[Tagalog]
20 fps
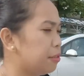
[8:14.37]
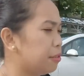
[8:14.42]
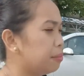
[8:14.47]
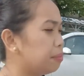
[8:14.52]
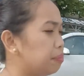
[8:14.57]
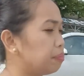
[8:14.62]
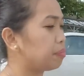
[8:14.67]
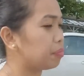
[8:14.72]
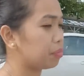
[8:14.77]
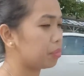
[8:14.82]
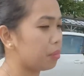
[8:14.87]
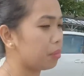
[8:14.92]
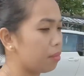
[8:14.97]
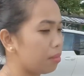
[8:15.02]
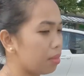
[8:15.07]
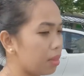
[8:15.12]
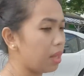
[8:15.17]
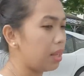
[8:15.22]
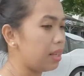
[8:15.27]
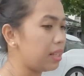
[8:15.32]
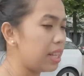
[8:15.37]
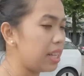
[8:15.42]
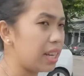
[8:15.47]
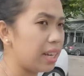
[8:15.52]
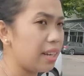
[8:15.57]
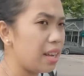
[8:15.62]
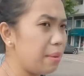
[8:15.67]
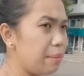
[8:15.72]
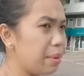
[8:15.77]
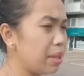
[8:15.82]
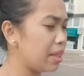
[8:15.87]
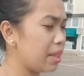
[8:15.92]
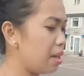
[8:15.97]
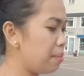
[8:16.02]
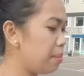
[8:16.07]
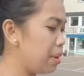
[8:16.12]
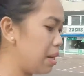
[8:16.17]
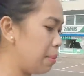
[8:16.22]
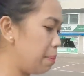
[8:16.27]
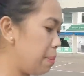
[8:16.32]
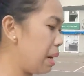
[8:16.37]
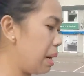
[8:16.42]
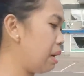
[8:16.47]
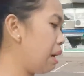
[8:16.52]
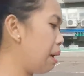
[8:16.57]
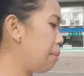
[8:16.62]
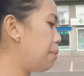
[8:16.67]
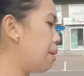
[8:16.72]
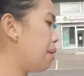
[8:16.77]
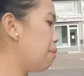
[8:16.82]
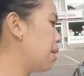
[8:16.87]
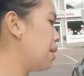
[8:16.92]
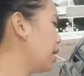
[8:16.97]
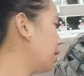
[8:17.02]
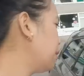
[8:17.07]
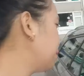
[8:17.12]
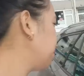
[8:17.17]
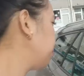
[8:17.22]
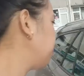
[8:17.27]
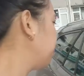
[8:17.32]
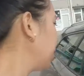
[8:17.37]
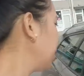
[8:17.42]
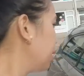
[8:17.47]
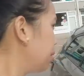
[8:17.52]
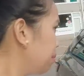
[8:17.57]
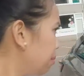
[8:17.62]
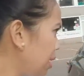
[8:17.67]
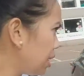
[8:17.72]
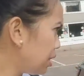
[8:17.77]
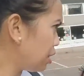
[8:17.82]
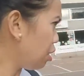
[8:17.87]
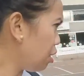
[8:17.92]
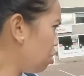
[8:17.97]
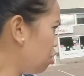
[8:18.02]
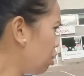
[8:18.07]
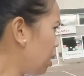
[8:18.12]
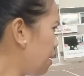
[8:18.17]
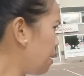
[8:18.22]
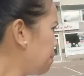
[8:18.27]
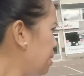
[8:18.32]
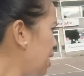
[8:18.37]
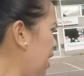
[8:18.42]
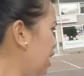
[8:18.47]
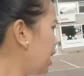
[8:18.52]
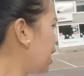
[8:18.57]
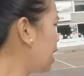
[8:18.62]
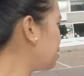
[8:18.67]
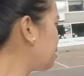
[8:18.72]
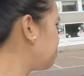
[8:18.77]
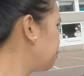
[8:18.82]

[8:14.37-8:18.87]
yung ginagamit namin na panglaba ba. Mixo, oh. come na,